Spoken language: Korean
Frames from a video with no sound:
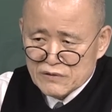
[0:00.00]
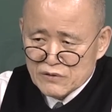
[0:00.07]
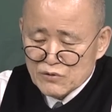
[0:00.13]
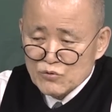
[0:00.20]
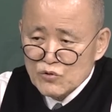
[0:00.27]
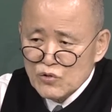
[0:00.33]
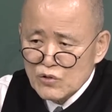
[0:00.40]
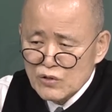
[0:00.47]

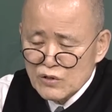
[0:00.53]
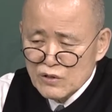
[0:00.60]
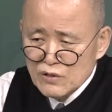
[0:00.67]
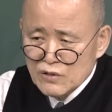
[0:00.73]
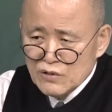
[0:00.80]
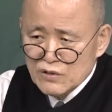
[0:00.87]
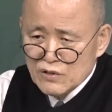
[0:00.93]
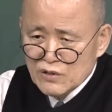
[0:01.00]
그리고
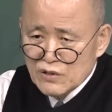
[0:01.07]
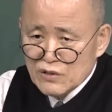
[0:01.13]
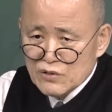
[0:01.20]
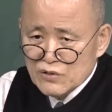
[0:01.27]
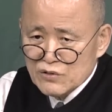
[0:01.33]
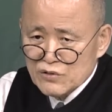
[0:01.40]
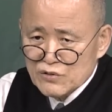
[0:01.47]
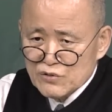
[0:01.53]

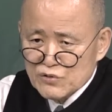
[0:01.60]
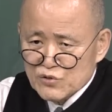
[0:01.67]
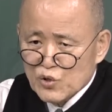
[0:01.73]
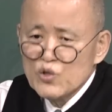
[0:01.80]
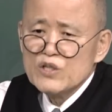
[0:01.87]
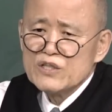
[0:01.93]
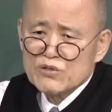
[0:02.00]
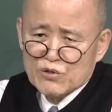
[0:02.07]

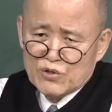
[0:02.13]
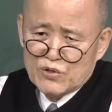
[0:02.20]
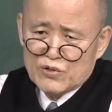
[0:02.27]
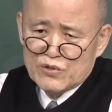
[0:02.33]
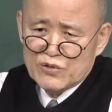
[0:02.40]
졸리고